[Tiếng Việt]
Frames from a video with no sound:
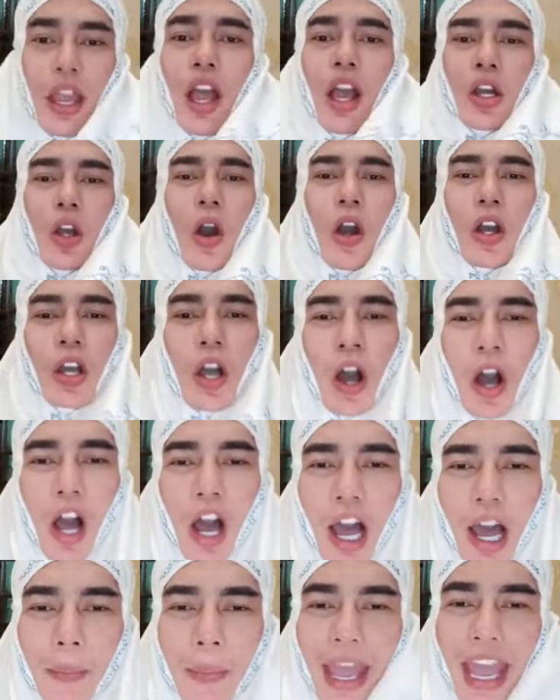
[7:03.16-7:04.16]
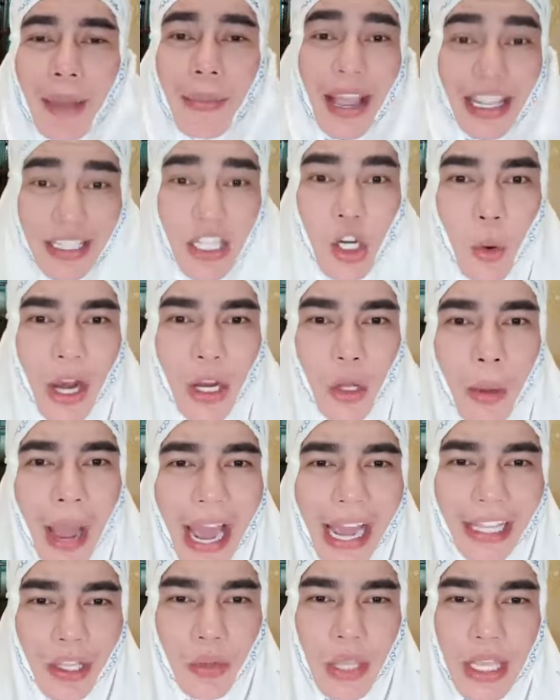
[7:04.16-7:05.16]
con cò bé bé xứ qua
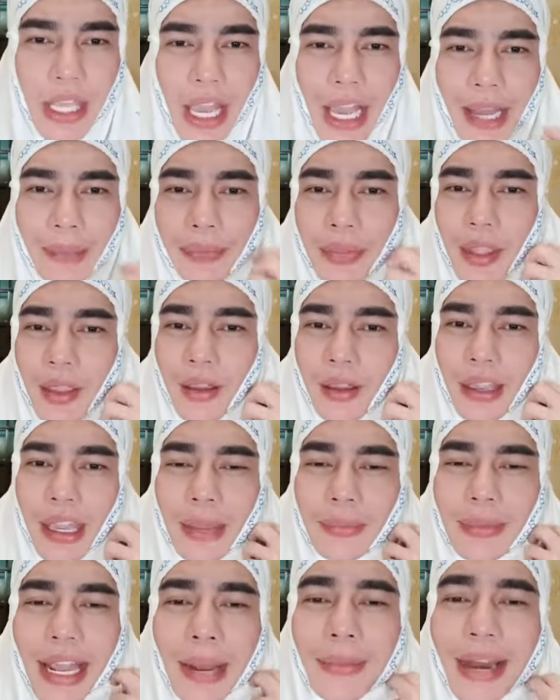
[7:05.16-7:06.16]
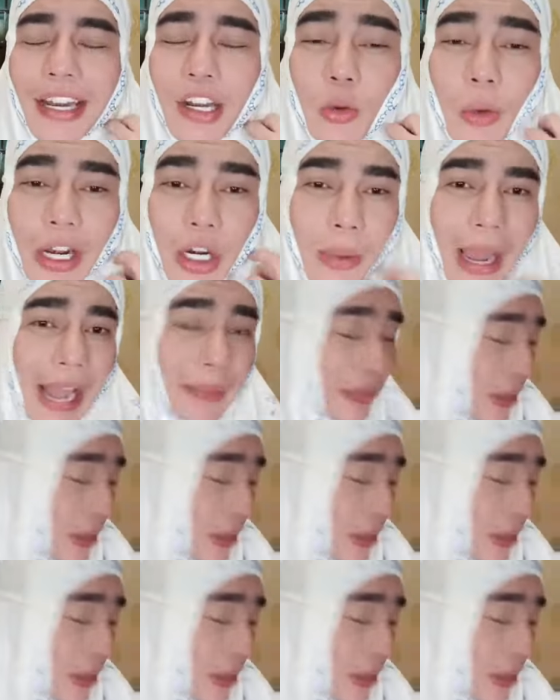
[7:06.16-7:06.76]
dubai như gì nha ngày hôm nay lai nước qua dubai